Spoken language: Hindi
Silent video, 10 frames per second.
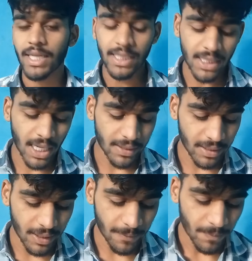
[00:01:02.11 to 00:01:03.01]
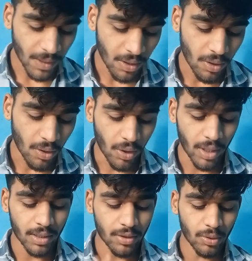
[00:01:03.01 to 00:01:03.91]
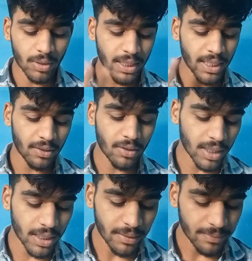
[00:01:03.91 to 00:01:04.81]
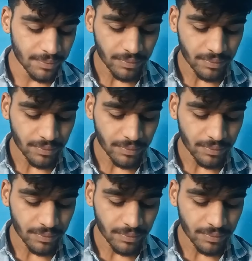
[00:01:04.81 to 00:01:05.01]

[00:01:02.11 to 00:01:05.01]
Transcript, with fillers: डेली जाती है और दो ट्रेन और हैं